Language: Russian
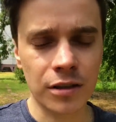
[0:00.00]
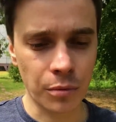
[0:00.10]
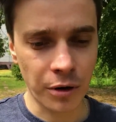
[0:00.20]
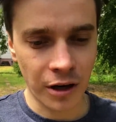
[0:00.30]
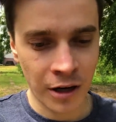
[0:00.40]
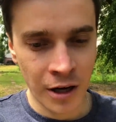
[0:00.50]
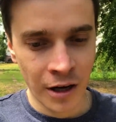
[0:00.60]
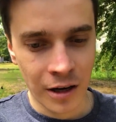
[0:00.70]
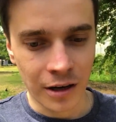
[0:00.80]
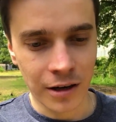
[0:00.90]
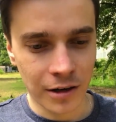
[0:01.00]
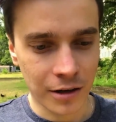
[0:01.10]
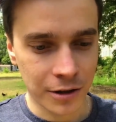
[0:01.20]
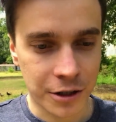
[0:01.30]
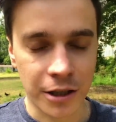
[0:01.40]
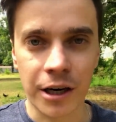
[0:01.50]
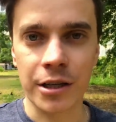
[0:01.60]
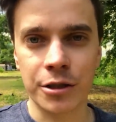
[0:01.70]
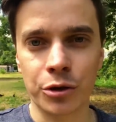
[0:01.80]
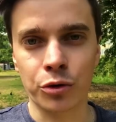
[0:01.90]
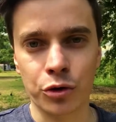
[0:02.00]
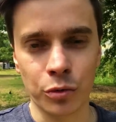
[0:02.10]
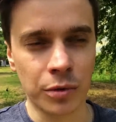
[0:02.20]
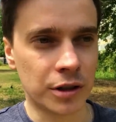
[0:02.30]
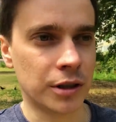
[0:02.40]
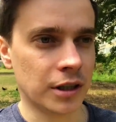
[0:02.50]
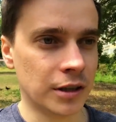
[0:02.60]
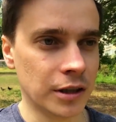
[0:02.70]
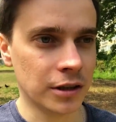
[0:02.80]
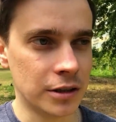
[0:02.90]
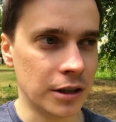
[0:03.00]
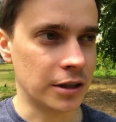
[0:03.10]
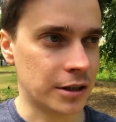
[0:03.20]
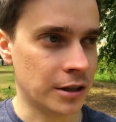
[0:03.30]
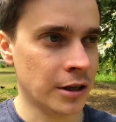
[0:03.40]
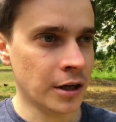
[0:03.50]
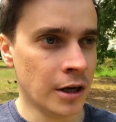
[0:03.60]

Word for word: тебя э, терроризируют, чтобы ты отдал деньги.